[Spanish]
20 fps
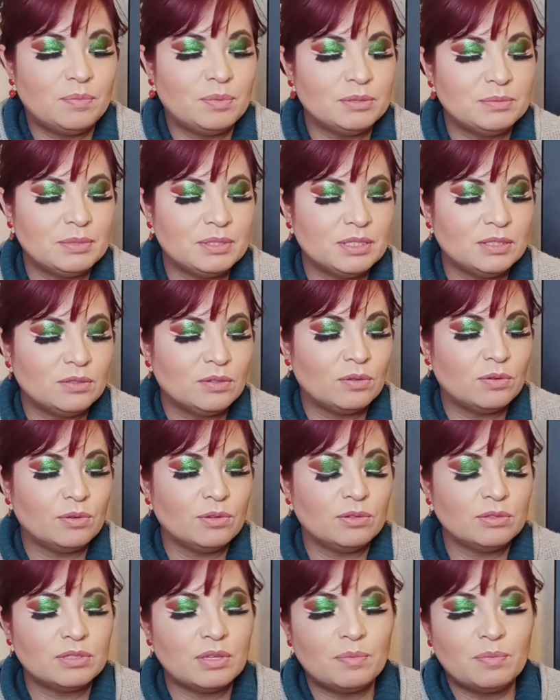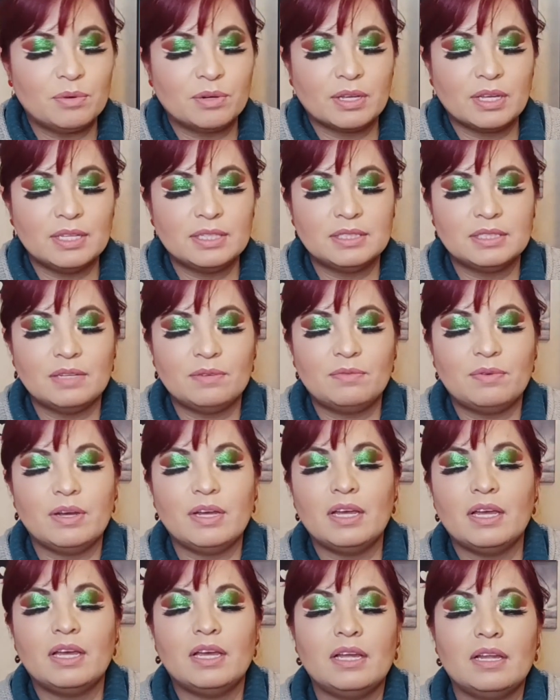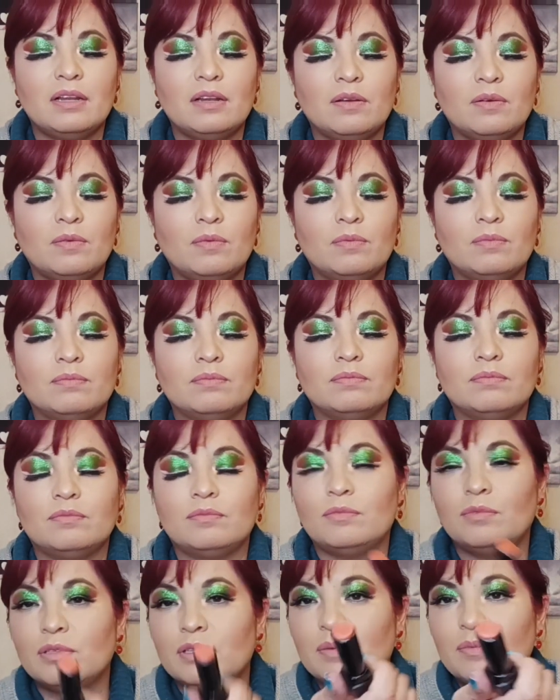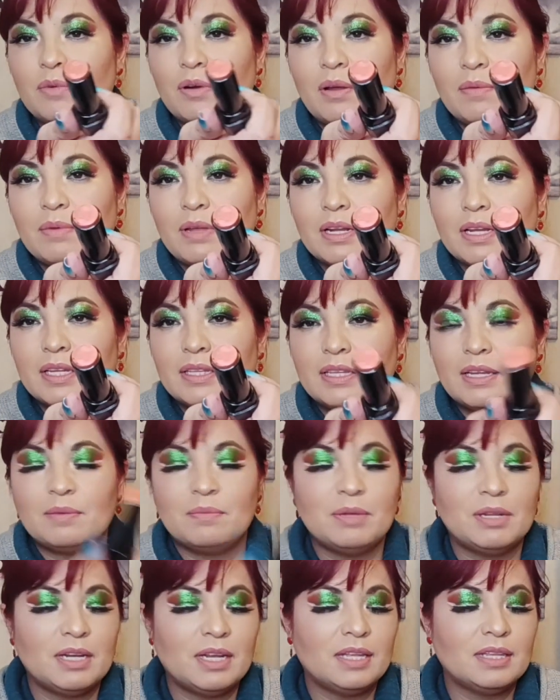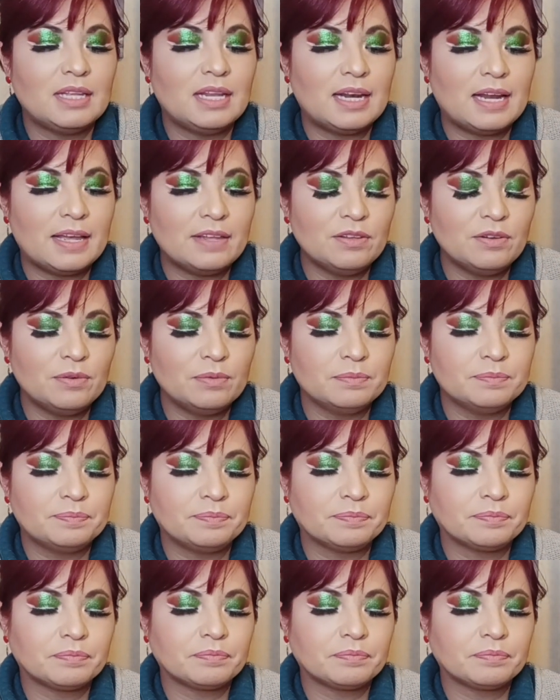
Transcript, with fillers: Y pues me siento orgullosa porque este fue el último labial que terminé del año.